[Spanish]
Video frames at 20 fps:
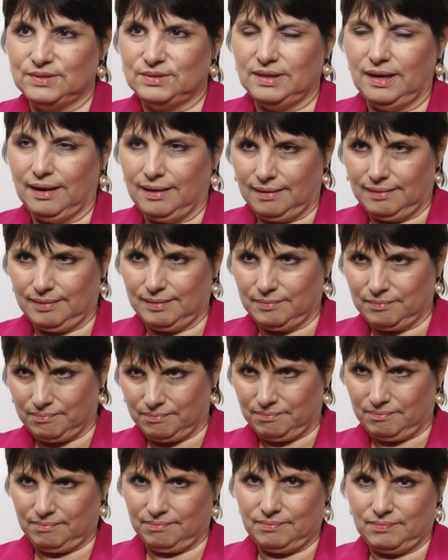sea,
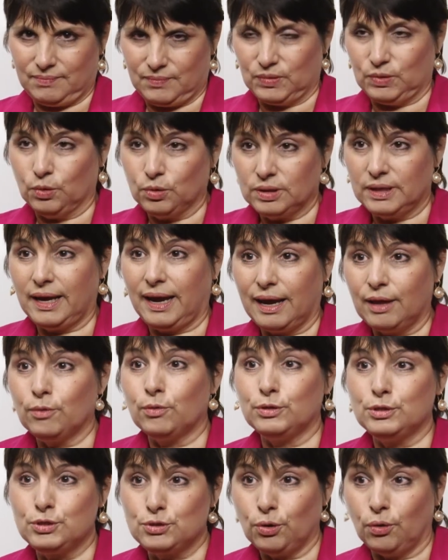dónde
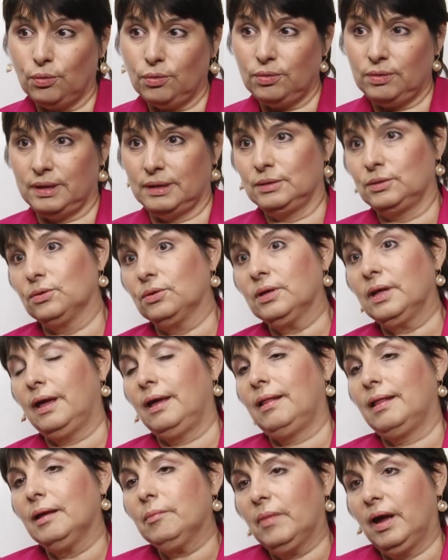quedo yo dentro de
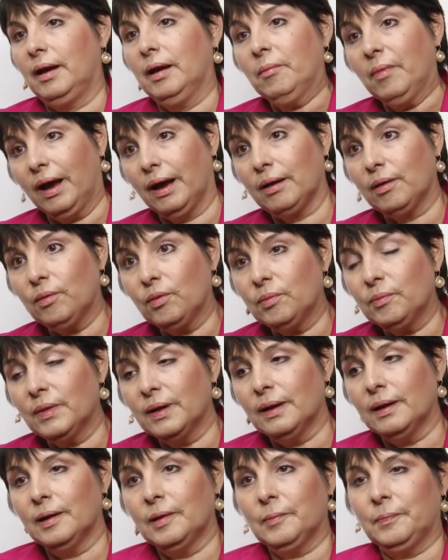este mare magnum
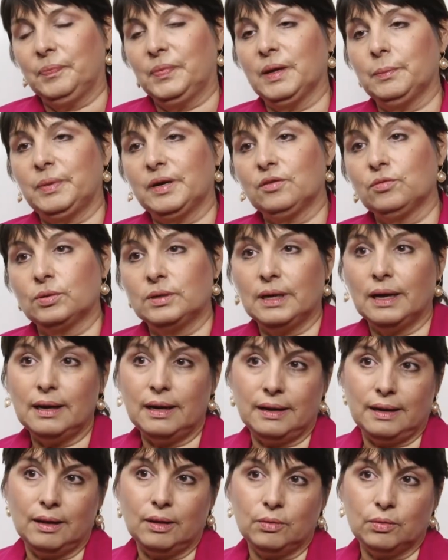de personas a
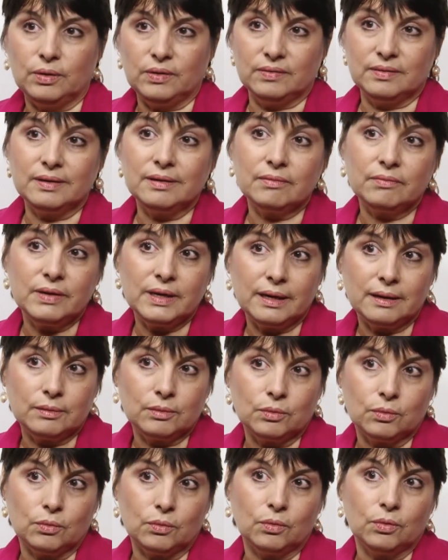las que estoy
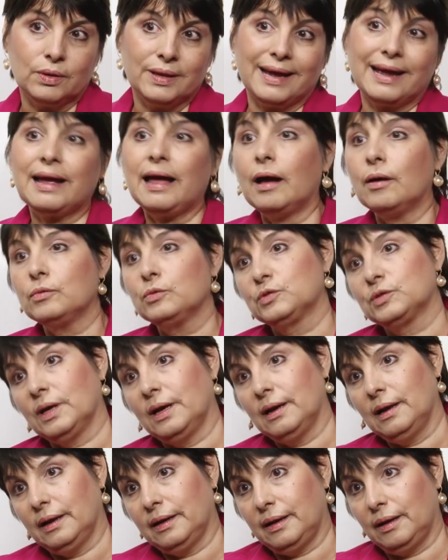sirviendo o de causas
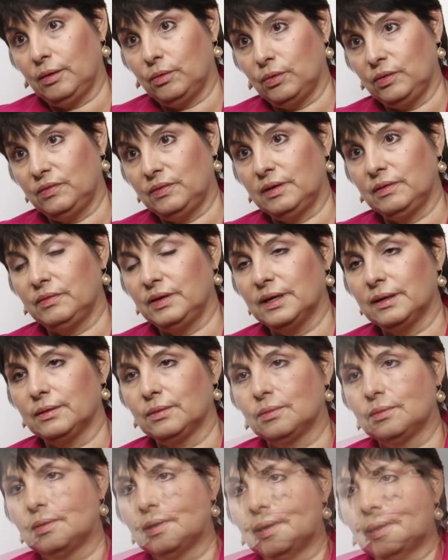a las que estoy
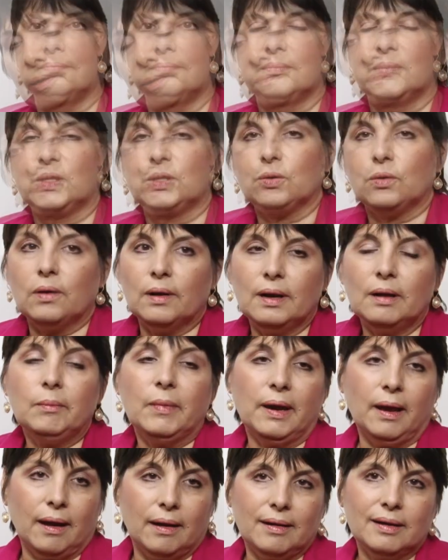sirviendo. Todas las
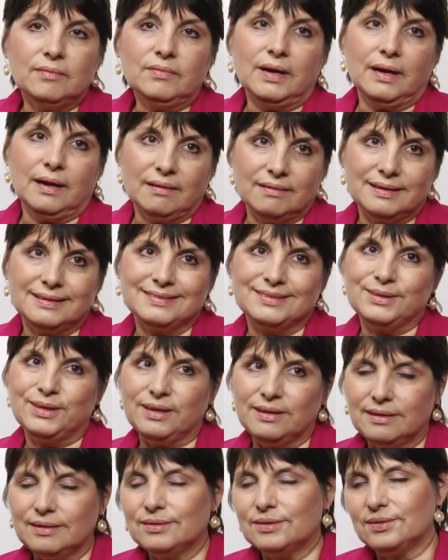mañanas me levanto y
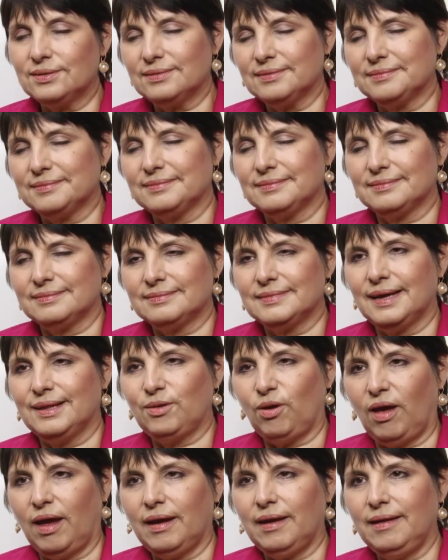digo,
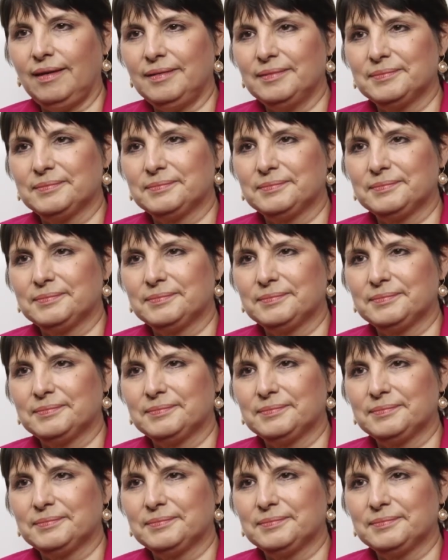estoy aquí.